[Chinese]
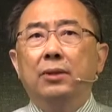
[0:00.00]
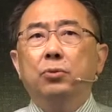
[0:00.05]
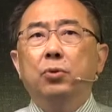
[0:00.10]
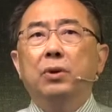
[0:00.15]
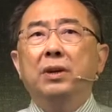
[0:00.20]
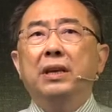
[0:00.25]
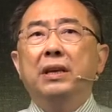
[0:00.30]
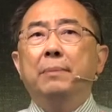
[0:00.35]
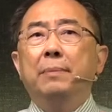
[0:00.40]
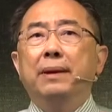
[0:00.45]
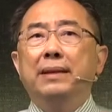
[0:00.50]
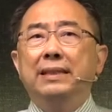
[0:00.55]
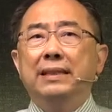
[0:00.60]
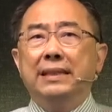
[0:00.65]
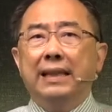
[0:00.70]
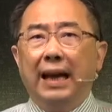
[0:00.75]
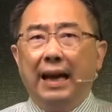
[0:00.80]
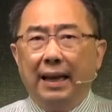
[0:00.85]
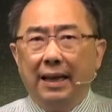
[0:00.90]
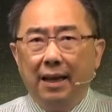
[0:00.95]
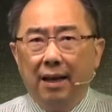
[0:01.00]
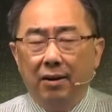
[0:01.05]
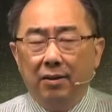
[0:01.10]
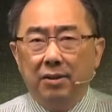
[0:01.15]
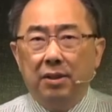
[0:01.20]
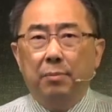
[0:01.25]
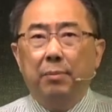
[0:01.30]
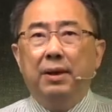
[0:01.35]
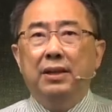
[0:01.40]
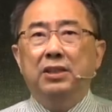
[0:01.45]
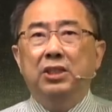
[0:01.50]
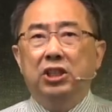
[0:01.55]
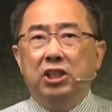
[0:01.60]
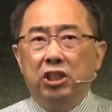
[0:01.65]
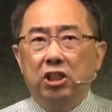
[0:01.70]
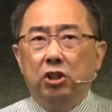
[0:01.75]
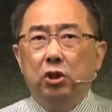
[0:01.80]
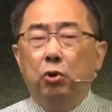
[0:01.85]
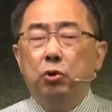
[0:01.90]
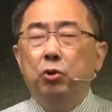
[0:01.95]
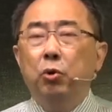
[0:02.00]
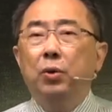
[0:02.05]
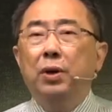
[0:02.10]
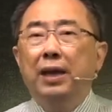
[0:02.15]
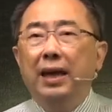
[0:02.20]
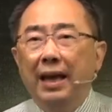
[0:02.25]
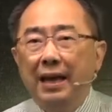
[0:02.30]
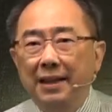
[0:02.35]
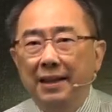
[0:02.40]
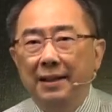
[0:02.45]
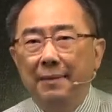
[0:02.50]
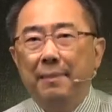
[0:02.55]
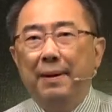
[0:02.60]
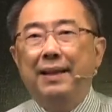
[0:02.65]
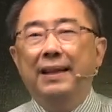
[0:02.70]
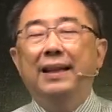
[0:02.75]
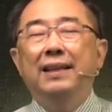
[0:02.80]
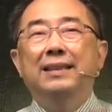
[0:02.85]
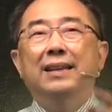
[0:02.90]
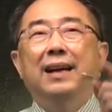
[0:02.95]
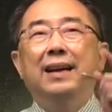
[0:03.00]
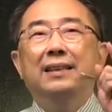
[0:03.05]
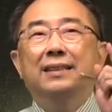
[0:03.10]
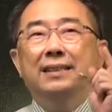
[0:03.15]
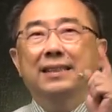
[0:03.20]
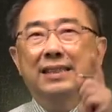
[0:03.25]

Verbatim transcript: 说：“你们想要什么，祈求就给你们了。”这个